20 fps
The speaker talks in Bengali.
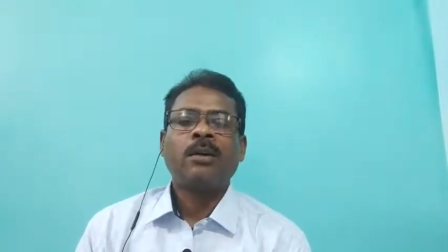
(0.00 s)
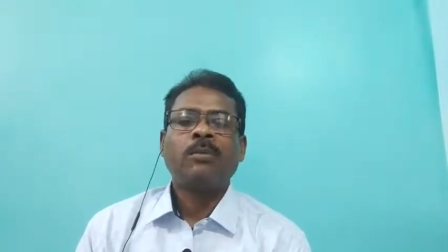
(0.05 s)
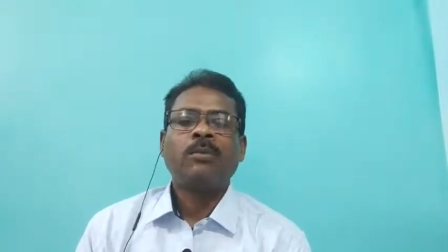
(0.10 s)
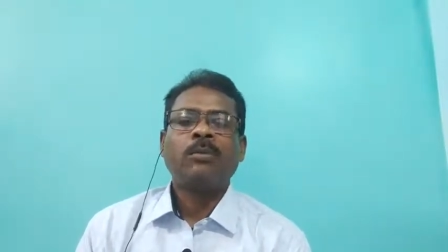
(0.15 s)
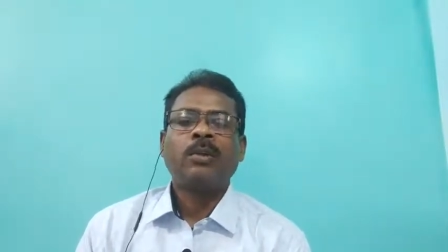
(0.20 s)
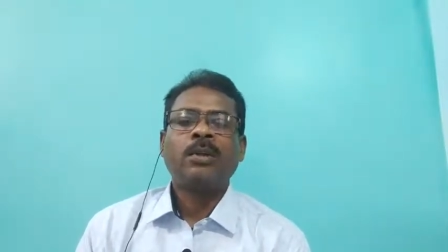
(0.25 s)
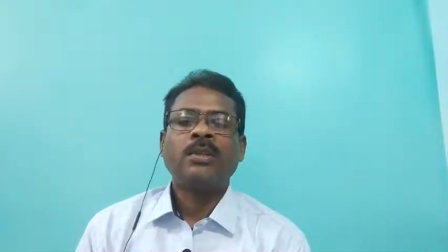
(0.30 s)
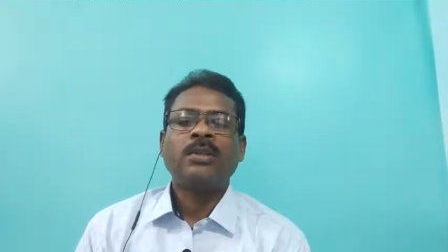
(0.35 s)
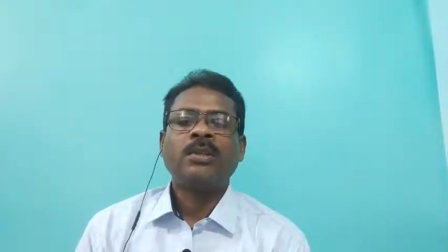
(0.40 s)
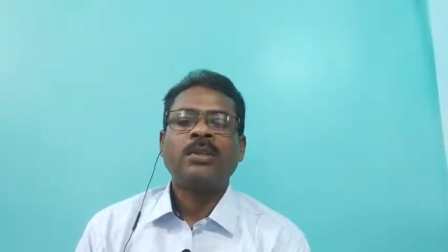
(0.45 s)
অফ
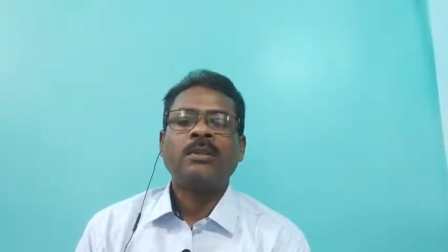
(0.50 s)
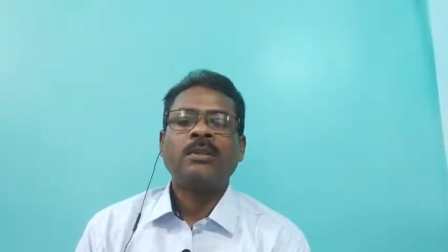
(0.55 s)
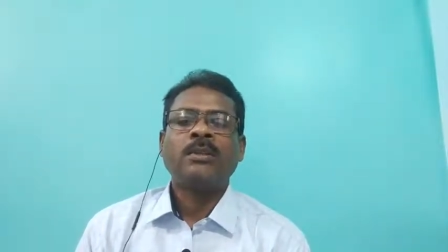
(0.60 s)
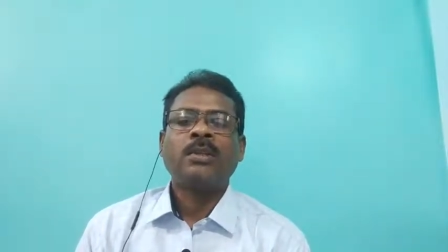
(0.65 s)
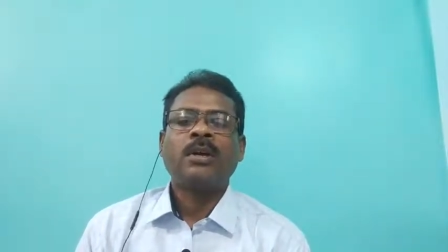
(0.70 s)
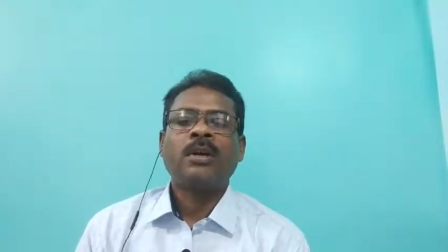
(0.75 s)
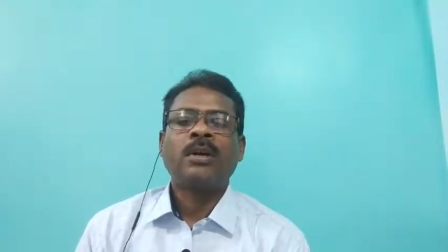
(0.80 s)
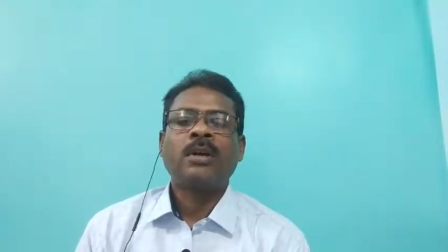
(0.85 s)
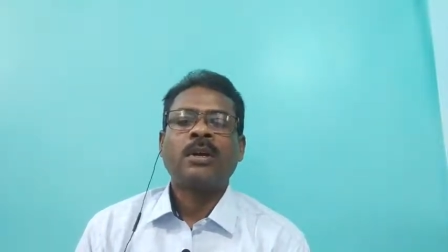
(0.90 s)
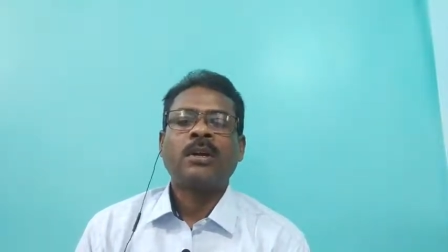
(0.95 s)
অরিজিন
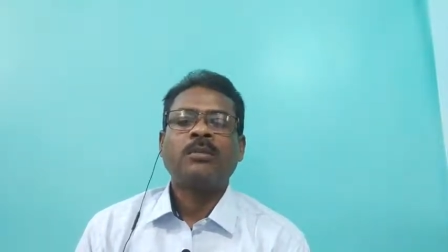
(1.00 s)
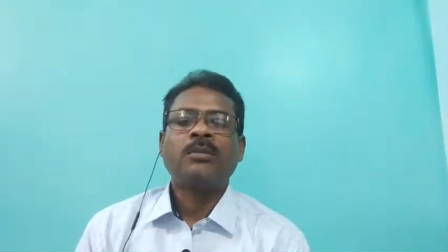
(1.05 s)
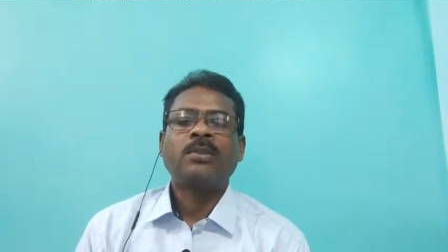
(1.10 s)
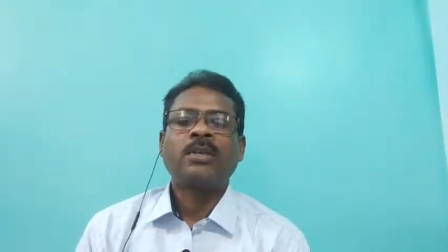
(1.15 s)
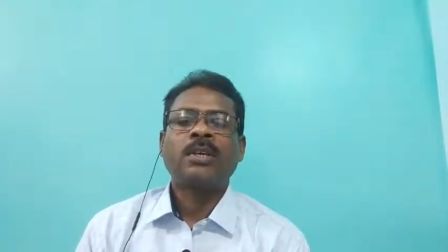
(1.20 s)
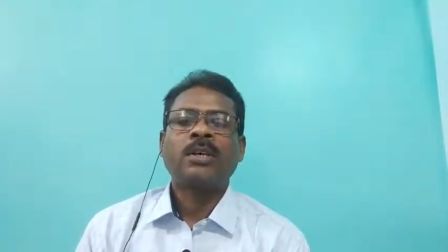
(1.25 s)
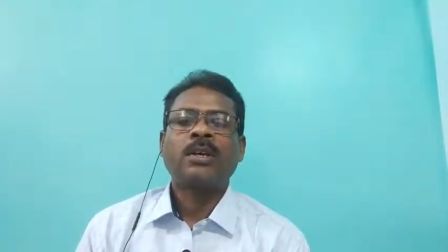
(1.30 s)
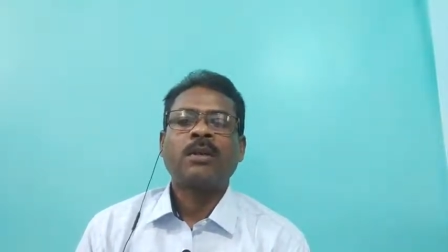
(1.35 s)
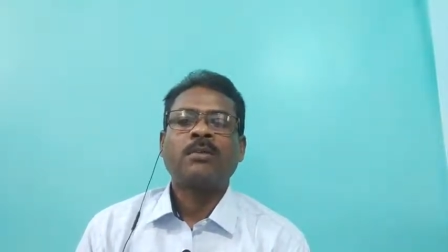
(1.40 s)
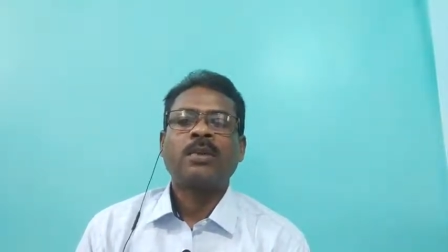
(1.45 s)
দ্য টার্ম
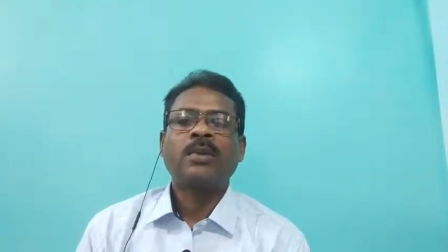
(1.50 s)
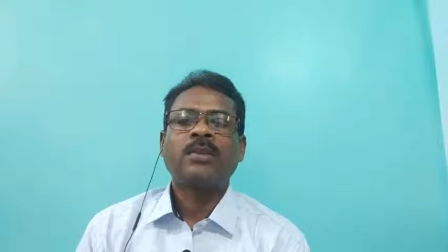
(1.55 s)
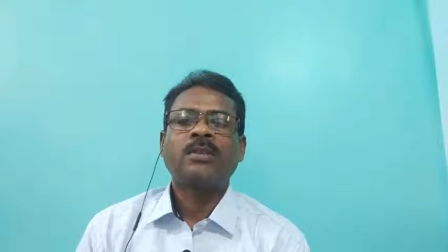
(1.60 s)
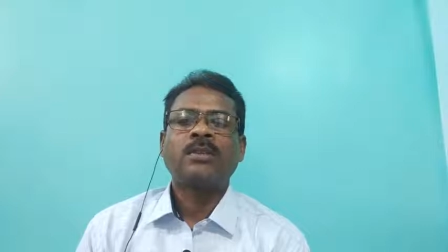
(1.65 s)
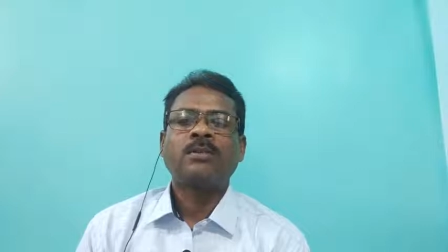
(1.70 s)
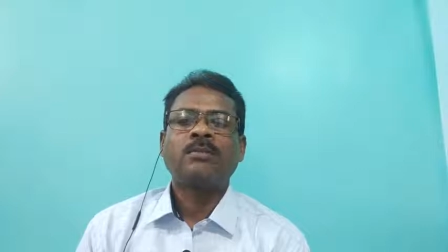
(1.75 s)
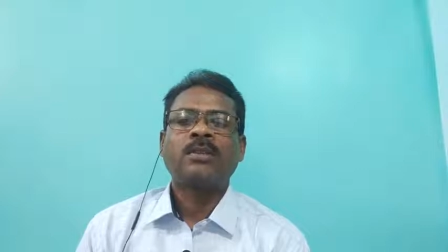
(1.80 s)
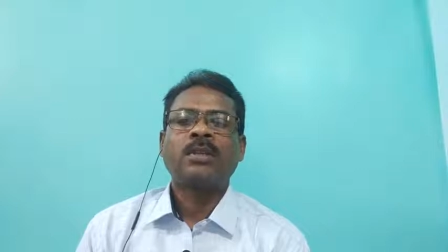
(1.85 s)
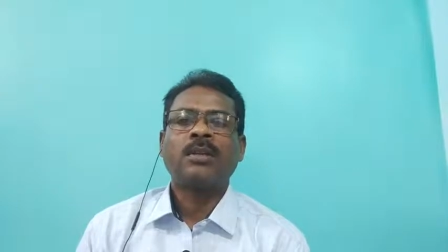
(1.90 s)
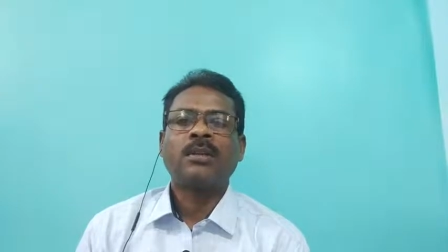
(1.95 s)
সেকেন্ড
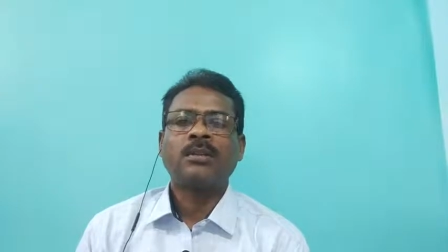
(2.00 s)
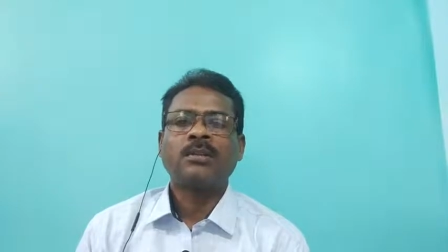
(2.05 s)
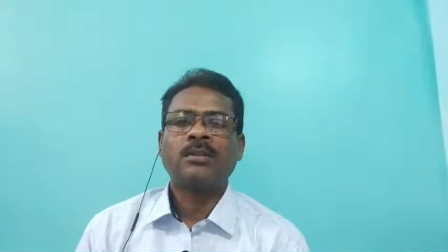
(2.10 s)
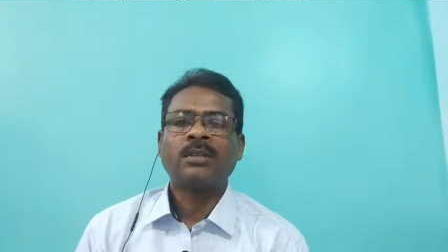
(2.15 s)
প্রেসক্রিপশন